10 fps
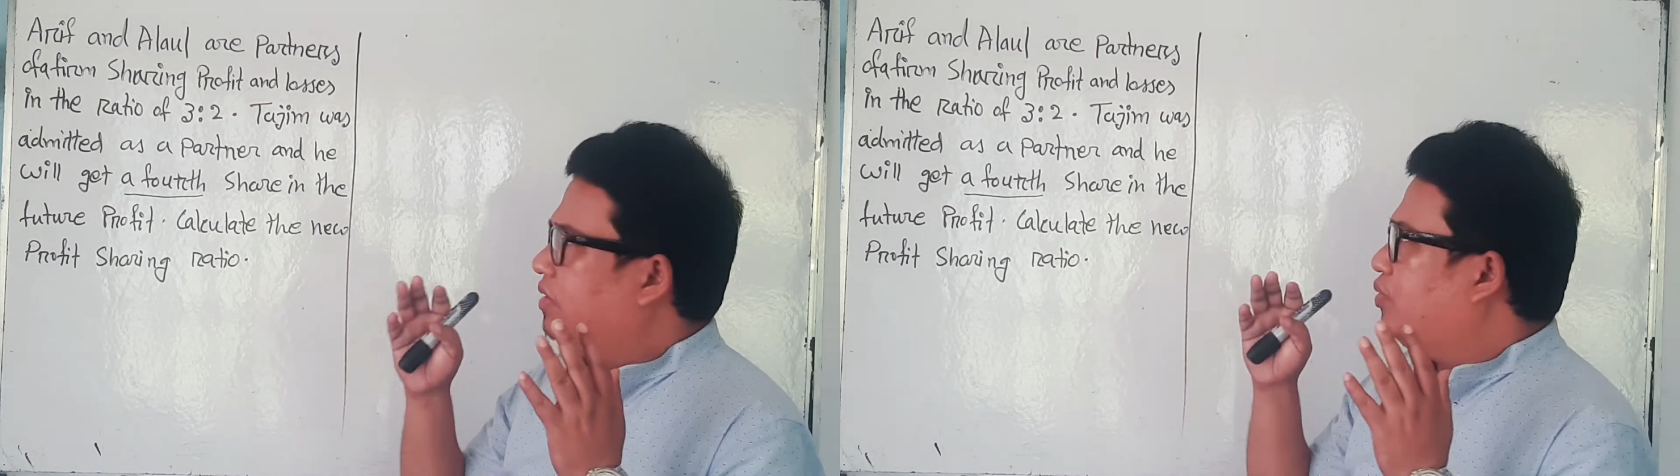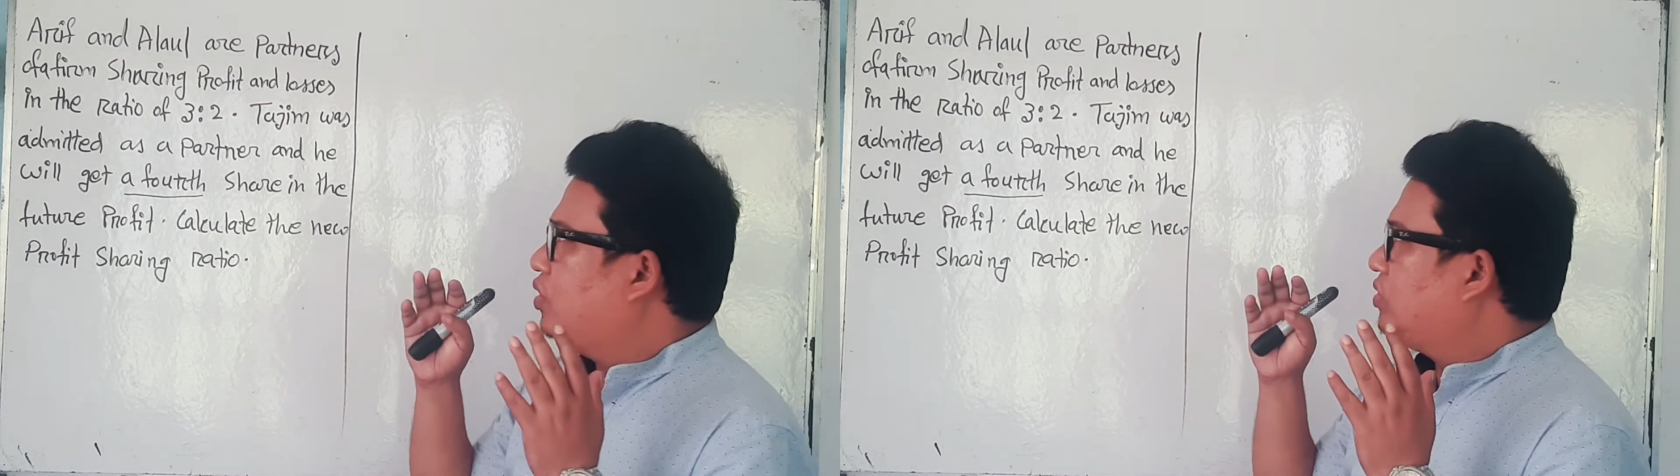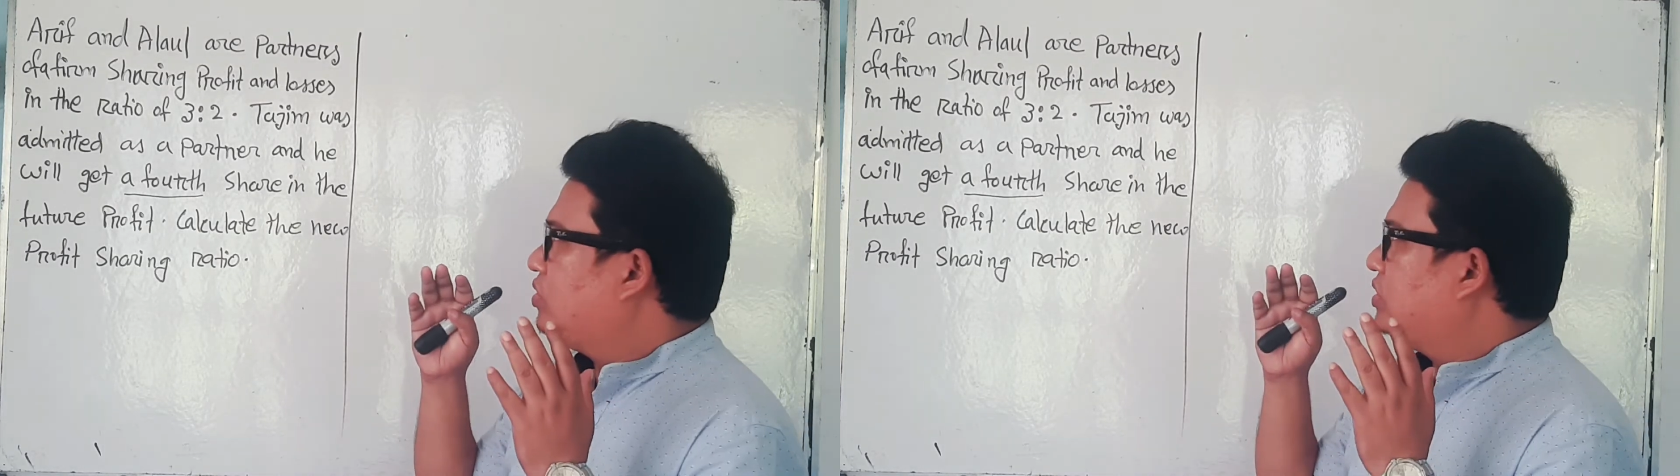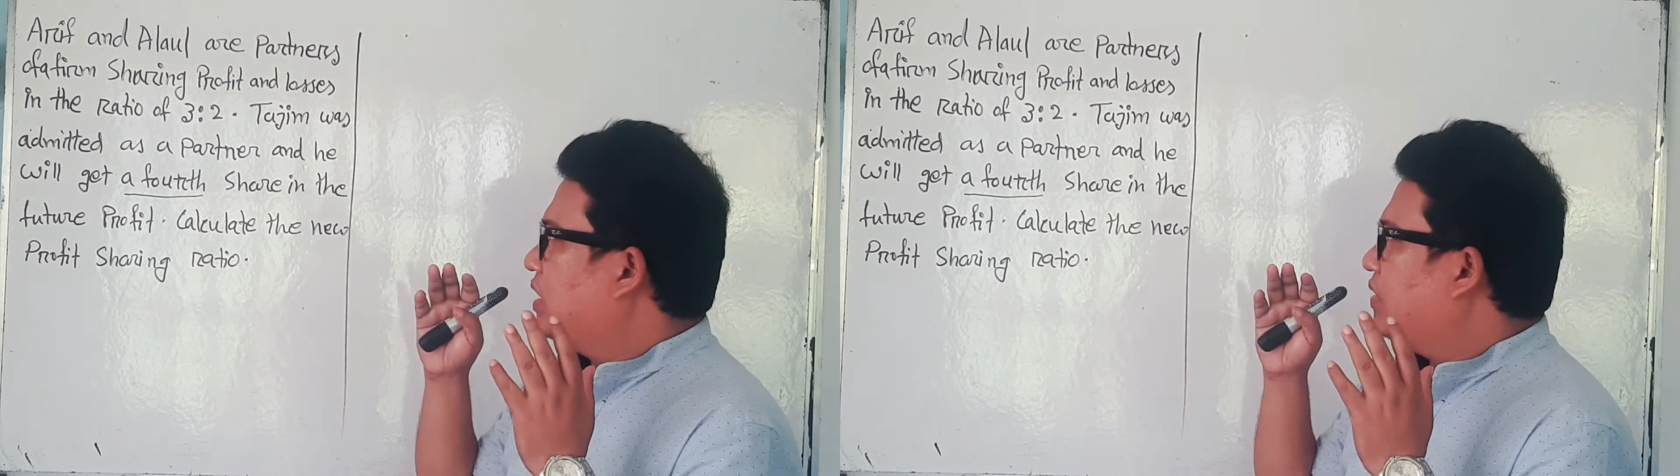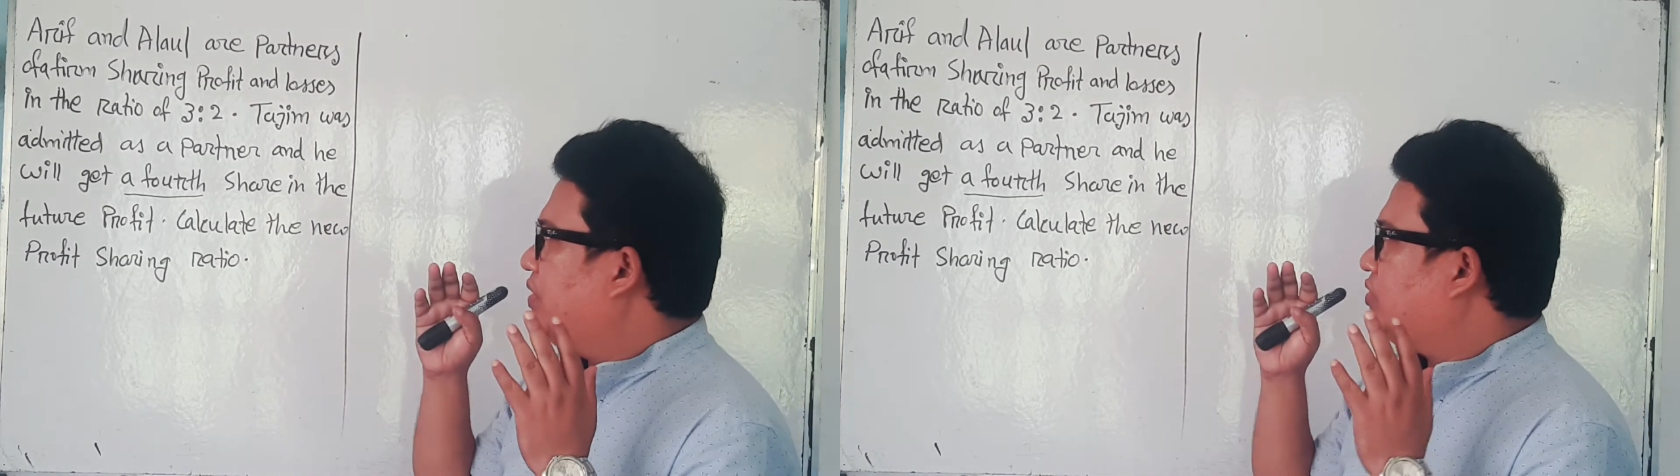পুরাতন
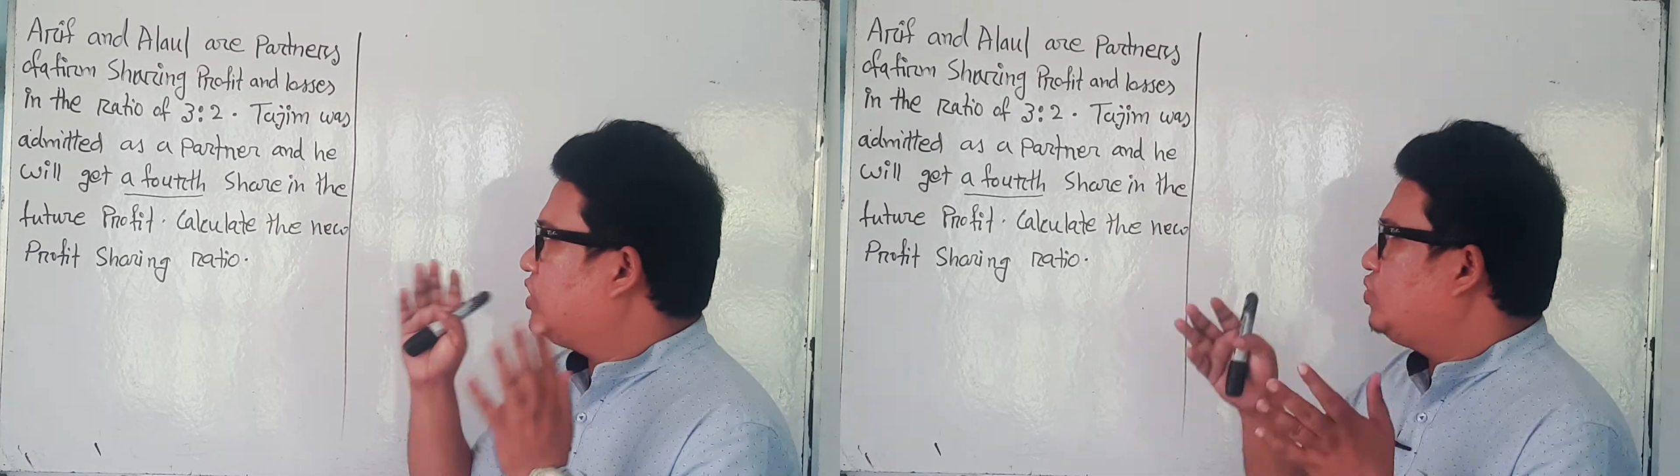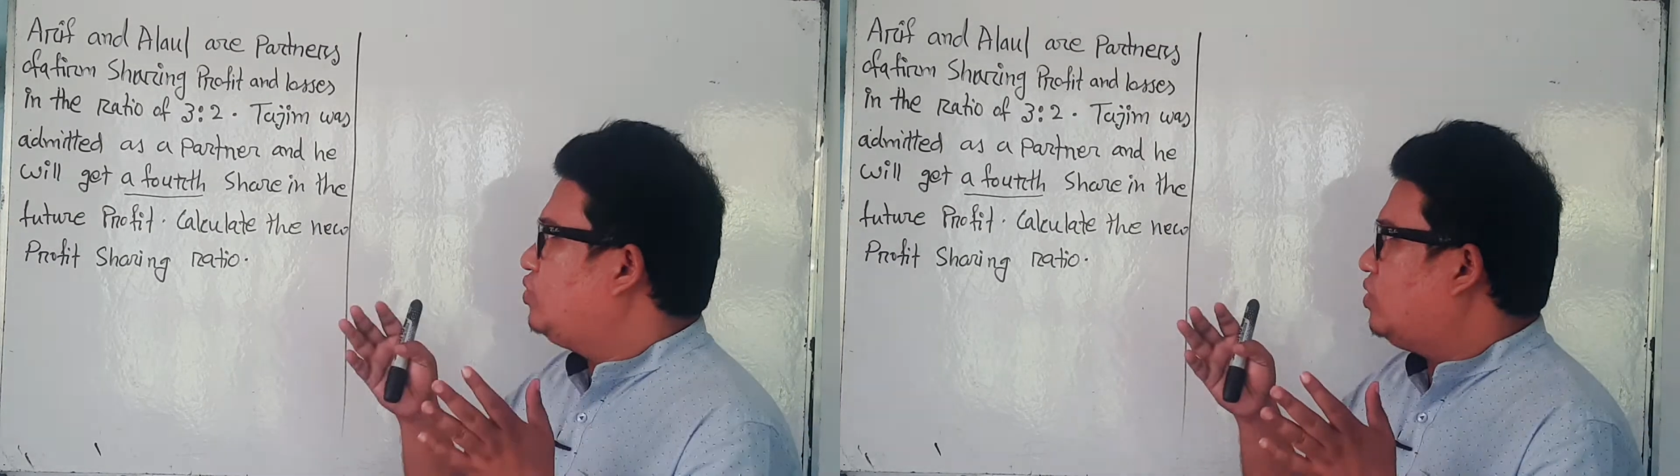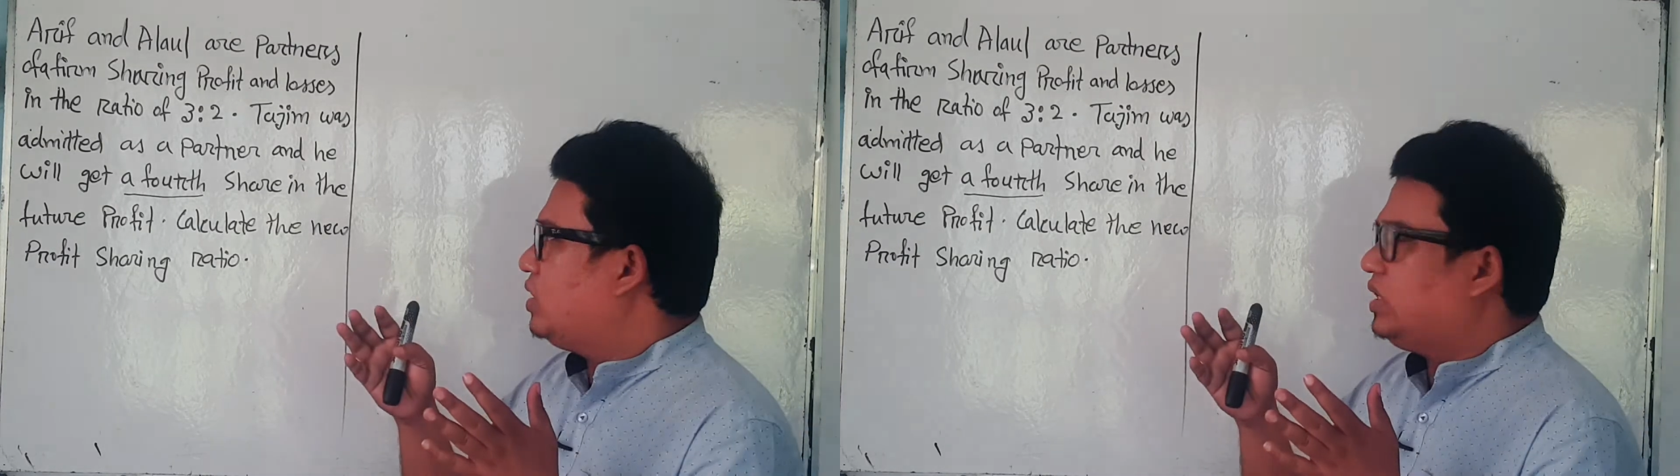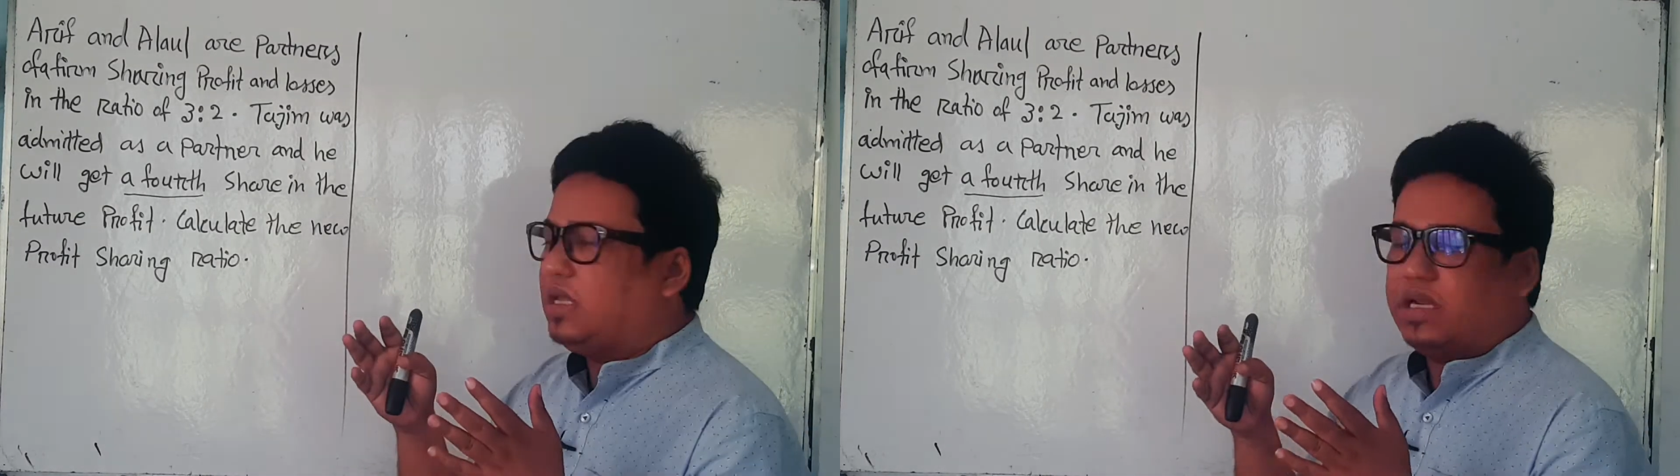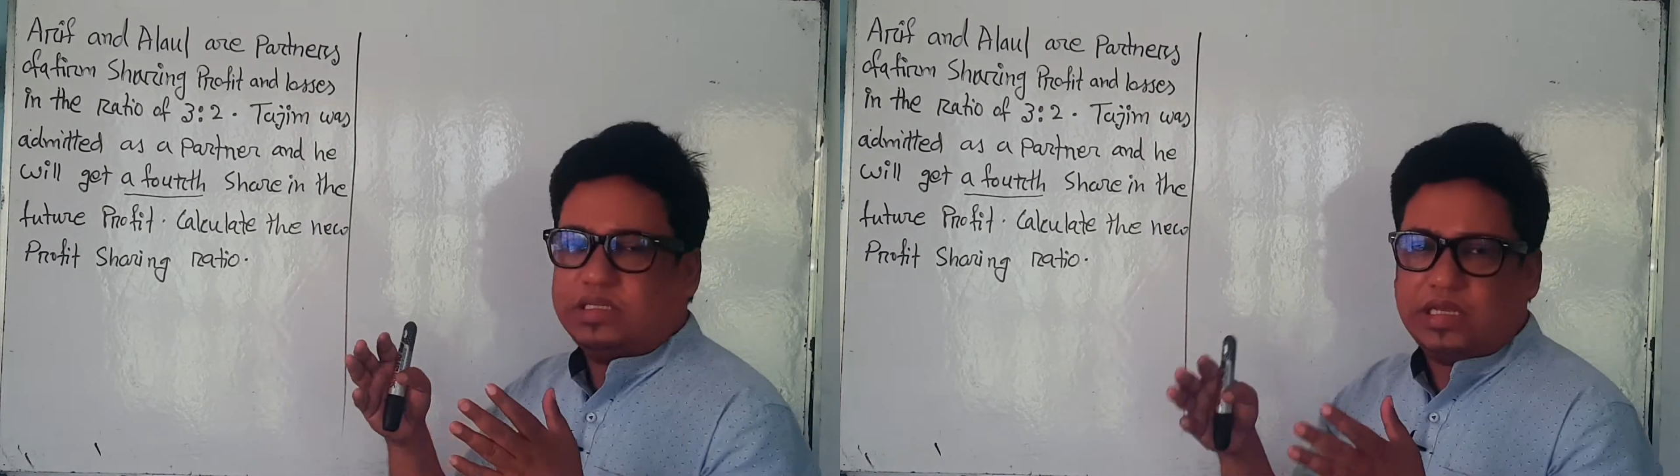যারা ব্যবসা শুরু করে
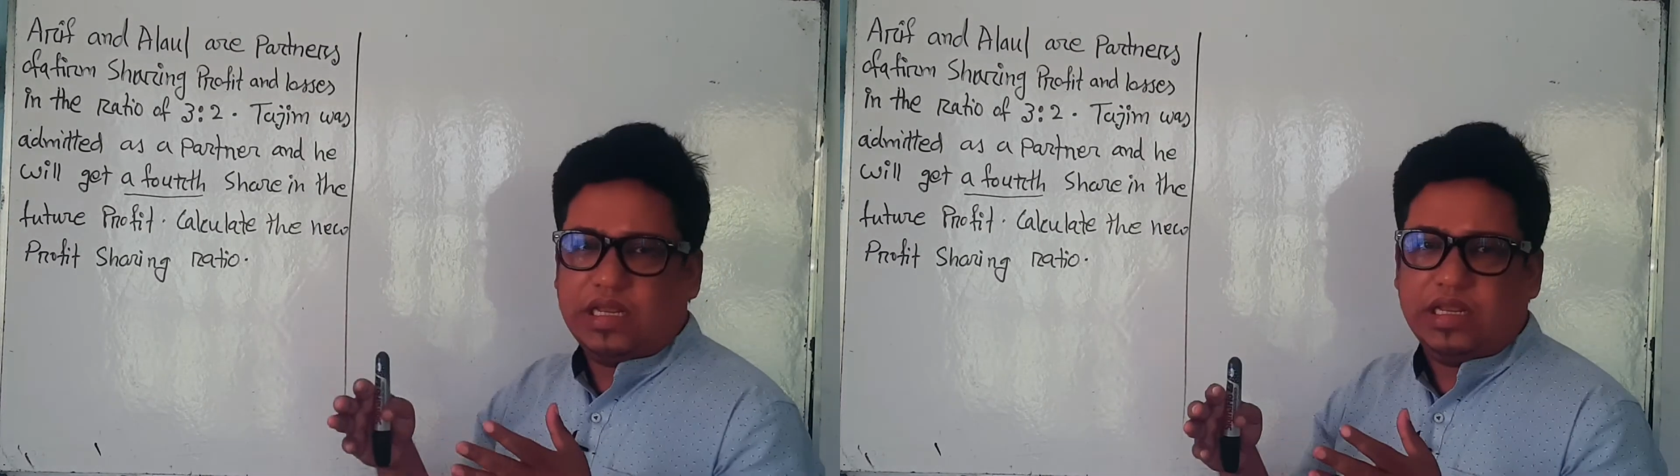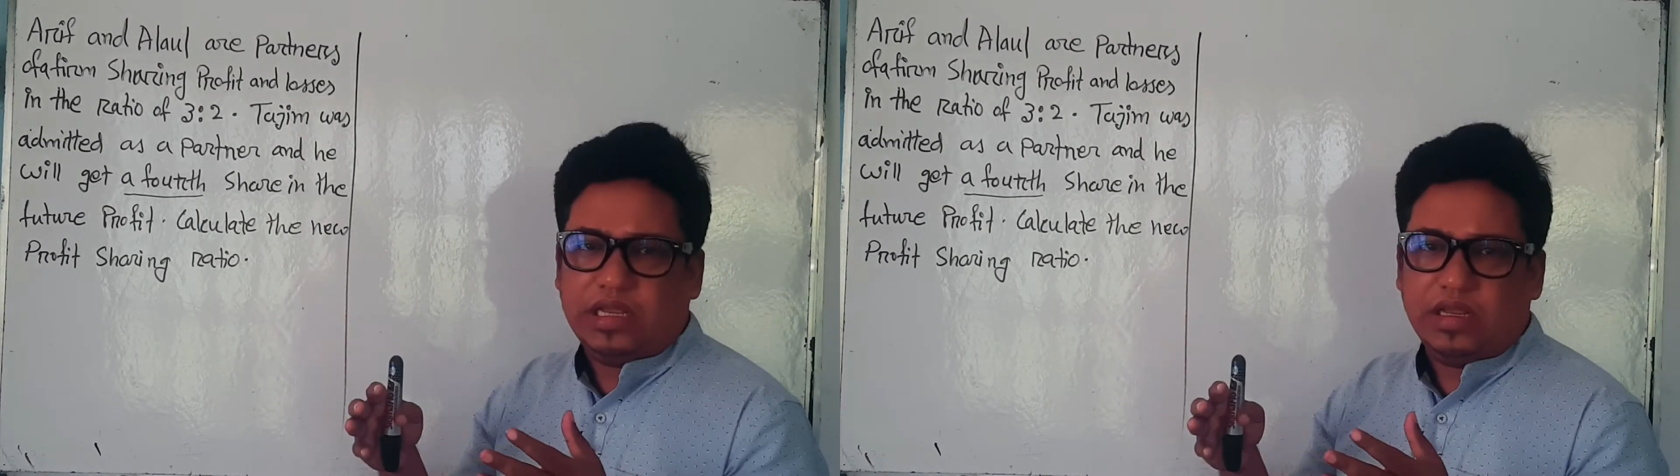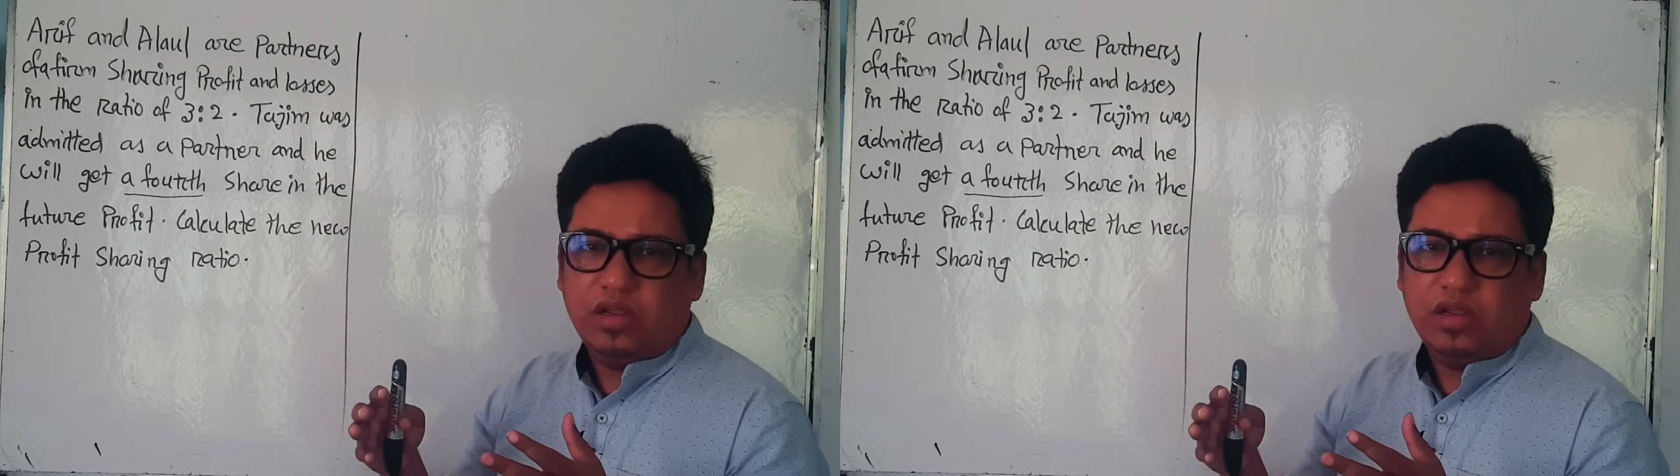তারা চাইলে